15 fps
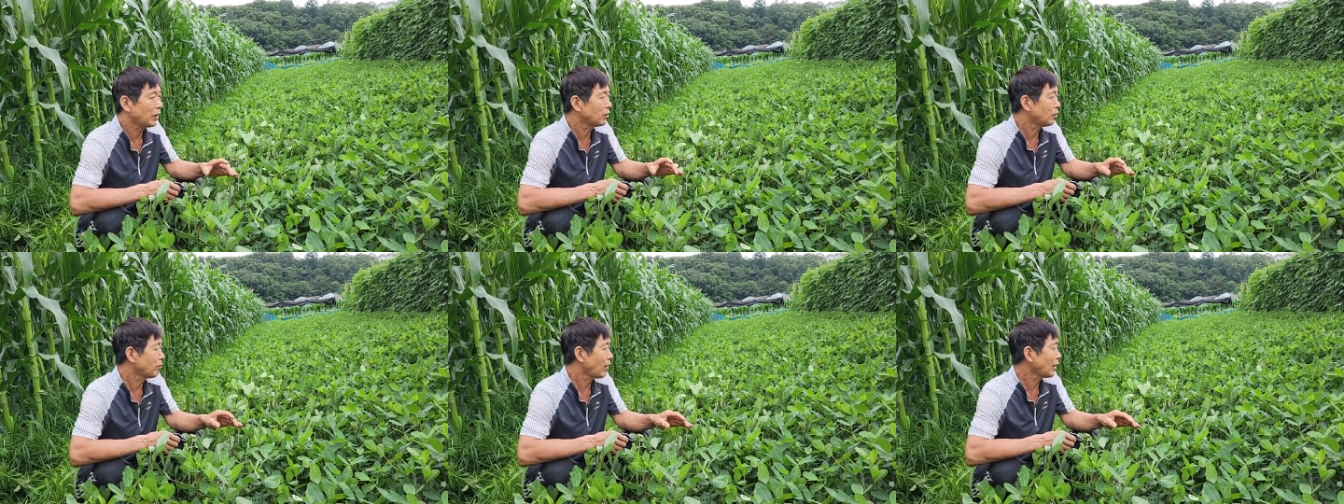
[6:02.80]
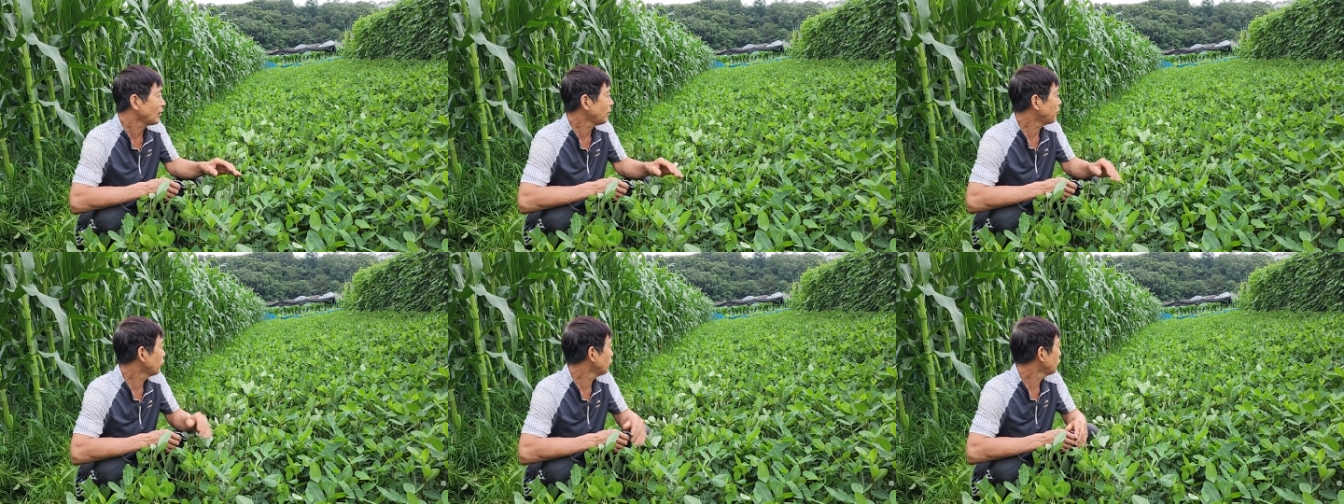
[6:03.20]
피해는
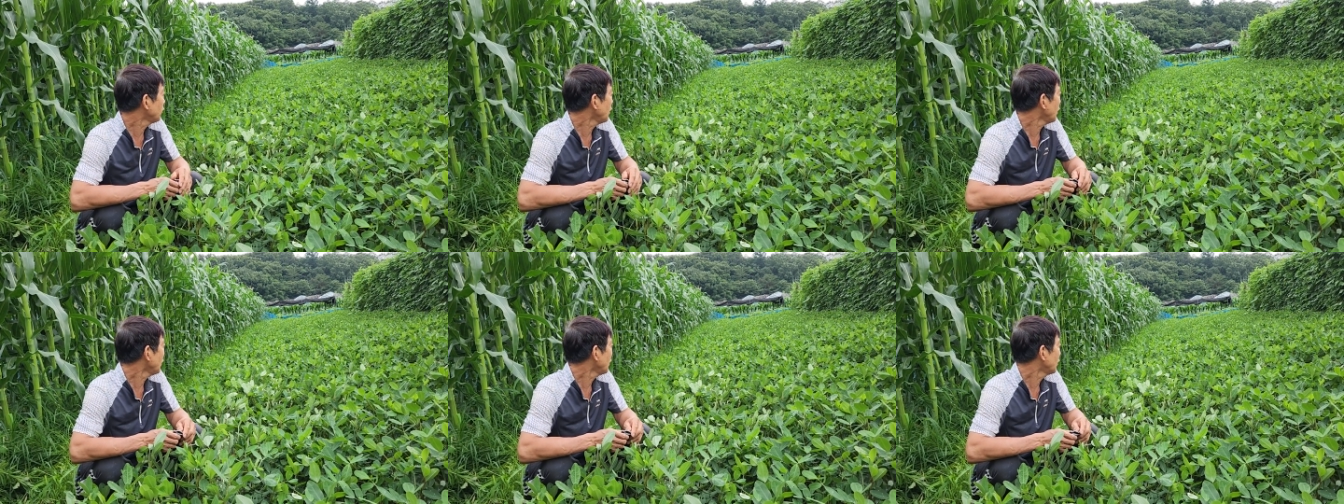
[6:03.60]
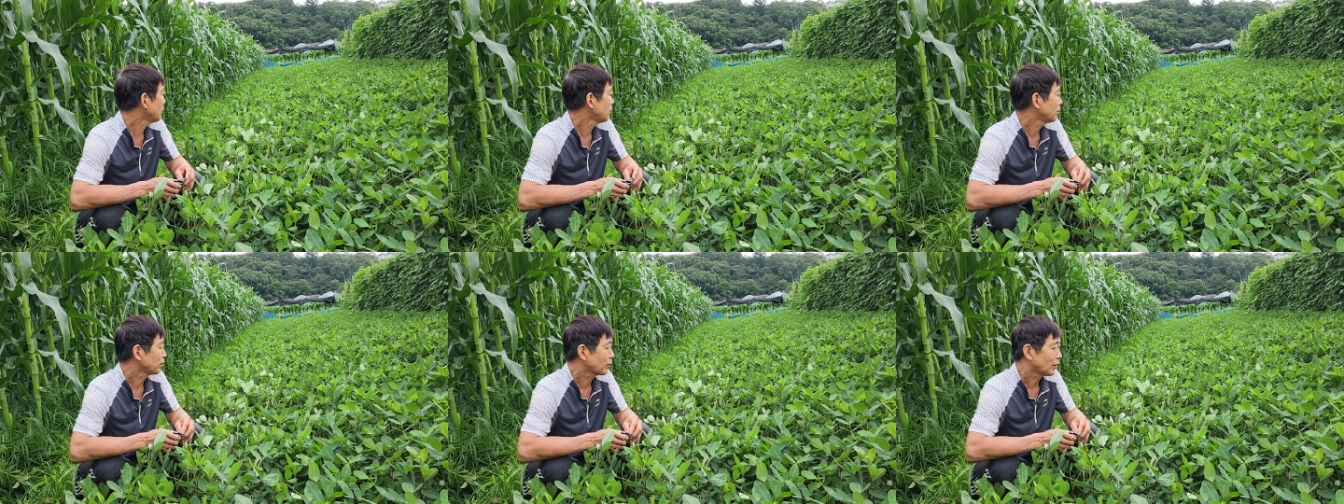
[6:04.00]
많이 보는데
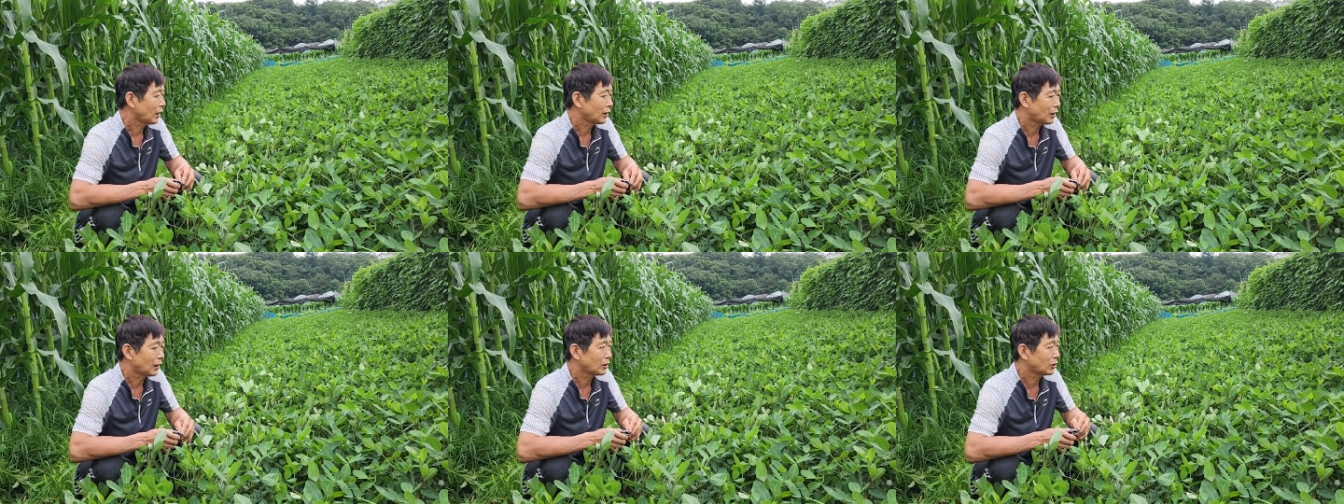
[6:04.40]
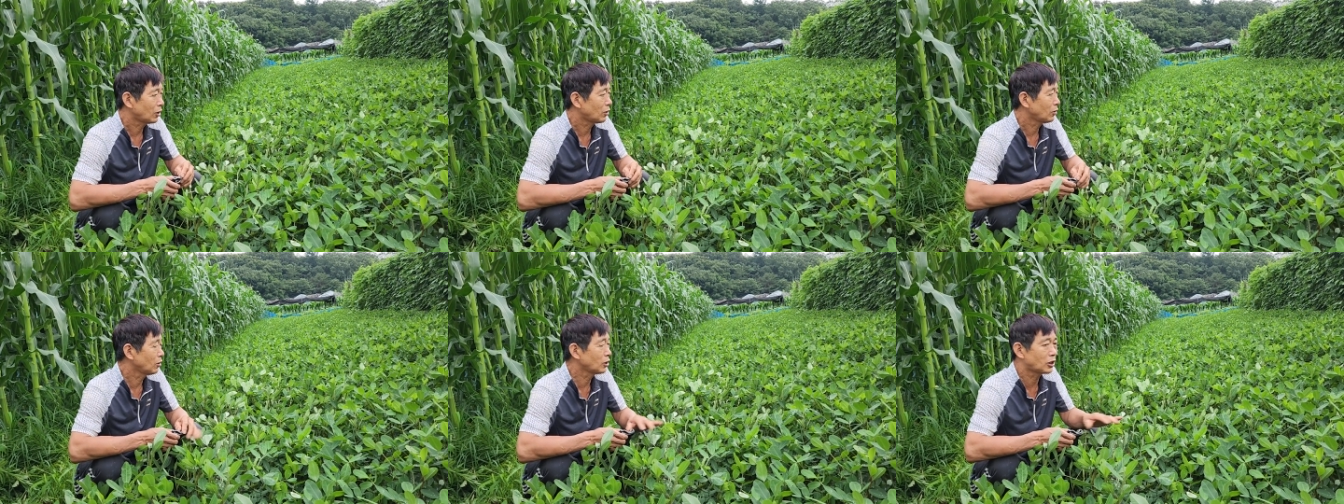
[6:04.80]
예, 그냥
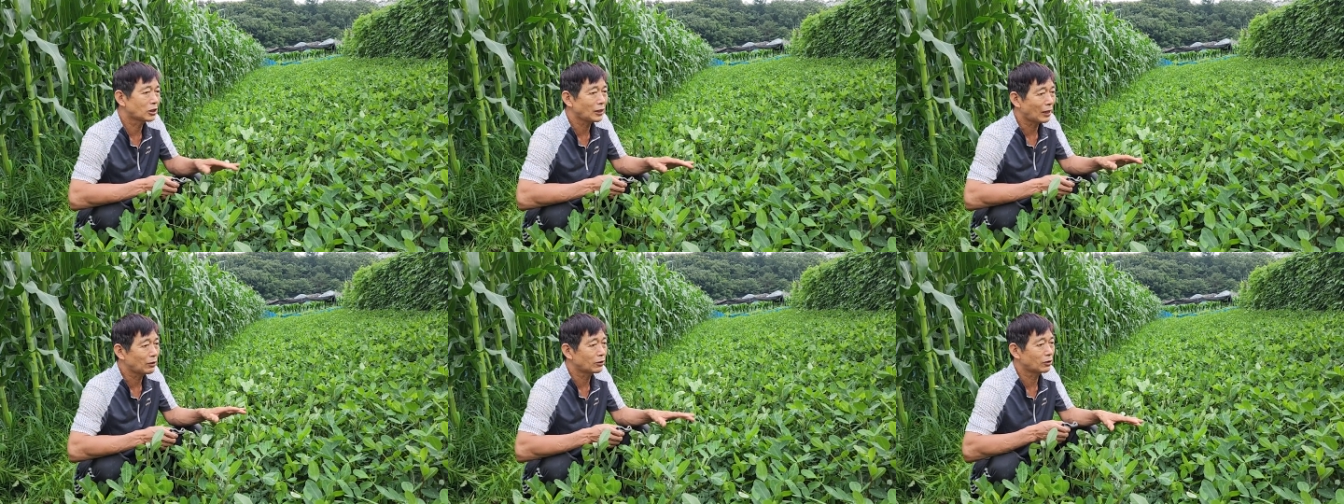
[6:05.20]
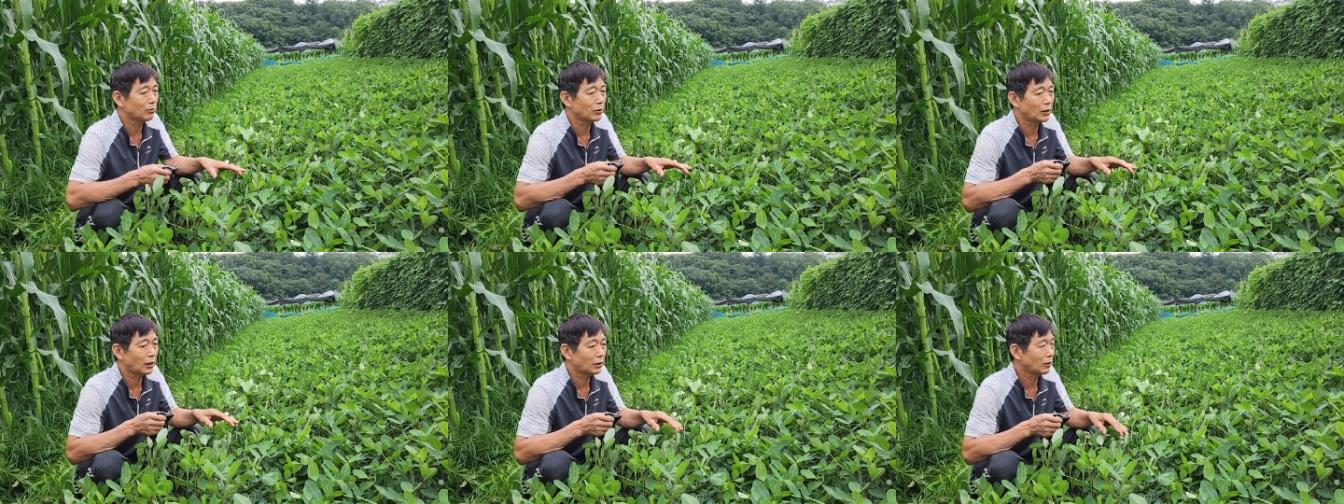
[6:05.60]
저는 넣지는
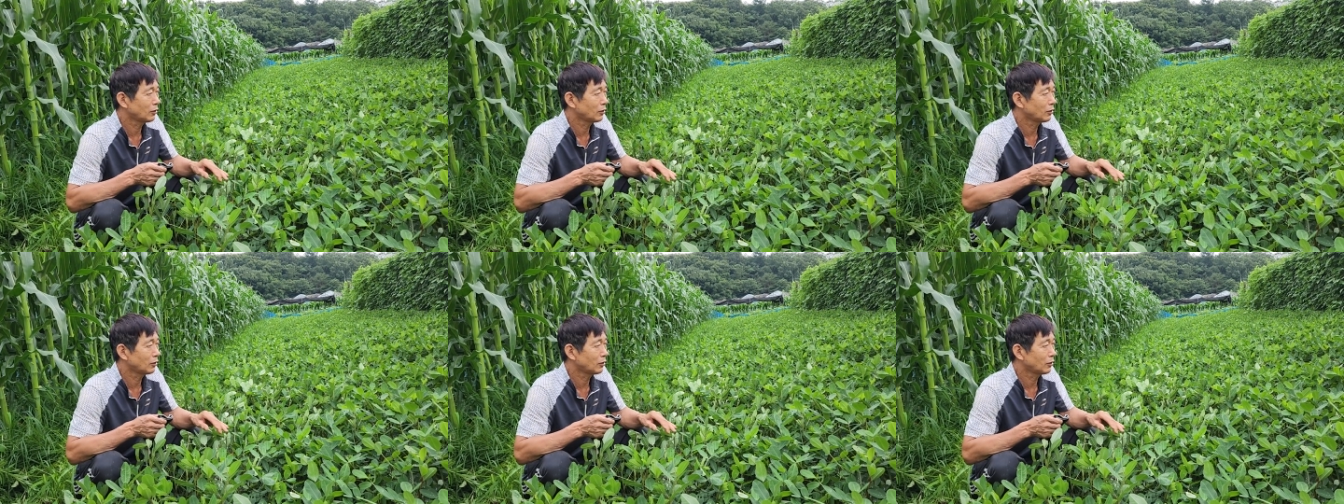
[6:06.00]
않았습니다.